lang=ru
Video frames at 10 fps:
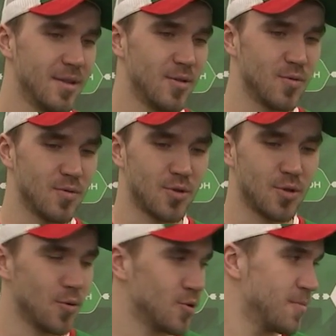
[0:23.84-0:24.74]
ну,
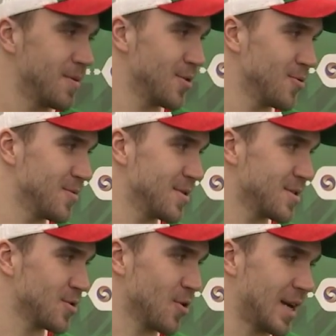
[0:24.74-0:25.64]
что уже придумать?
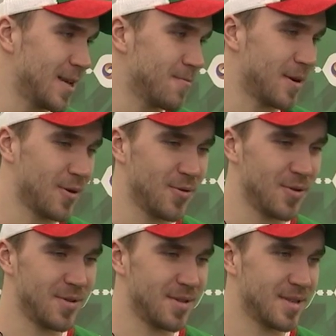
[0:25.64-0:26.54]
Столько лет
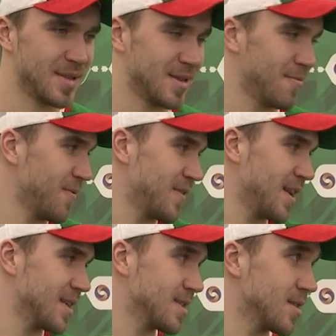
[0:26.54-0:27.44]
проходит, а
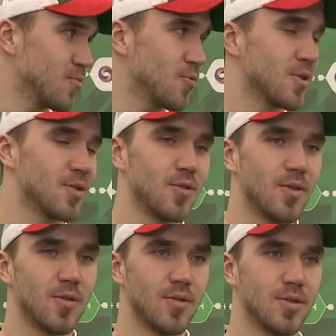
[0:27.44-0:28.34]
повторяться, я думаю, никто
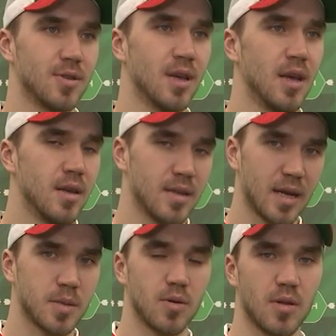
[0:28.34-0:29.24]
не хочет.
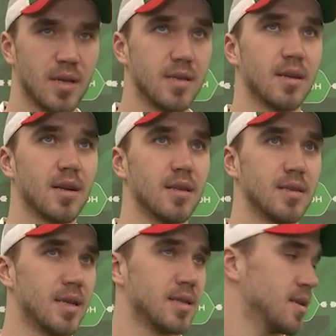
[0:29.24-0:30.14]
Так все классно,
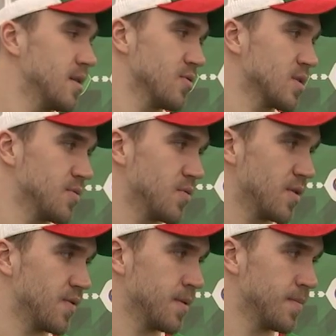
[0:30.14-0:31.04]
организация на высшем
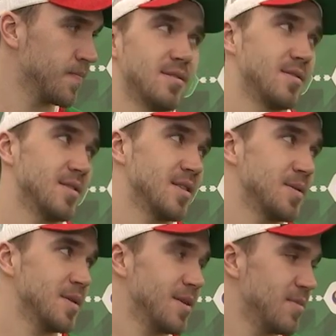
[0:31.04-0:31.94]
уровне. Со
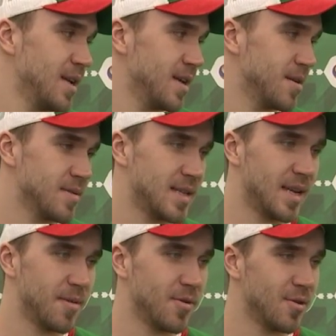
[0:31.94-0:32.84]
своим тренером, с
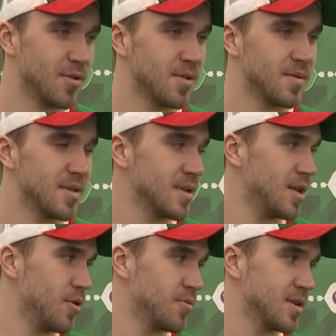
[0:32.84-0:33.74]
Дарьей Мироновой
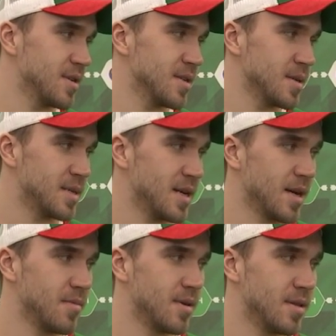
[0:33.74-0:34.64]
нашли общий язык,
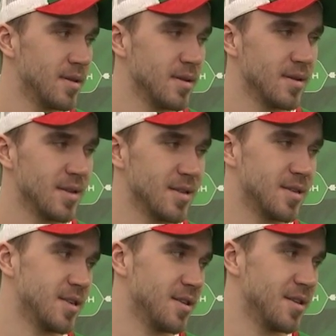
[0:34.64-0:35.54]
вся команда. Она
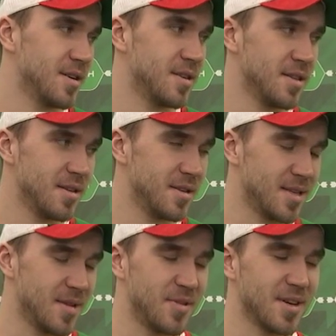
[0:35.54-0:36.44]
сначала не хотела идти
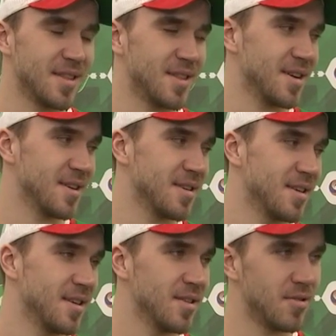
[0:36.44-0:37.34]
с нами на контакт,
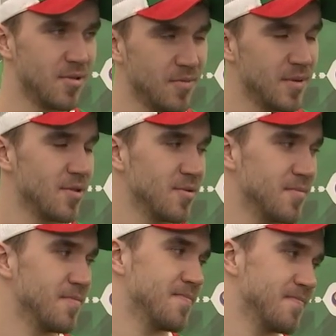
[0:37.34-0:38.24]
но
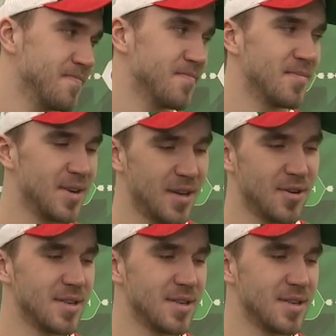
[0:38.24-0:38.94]
потом мы ее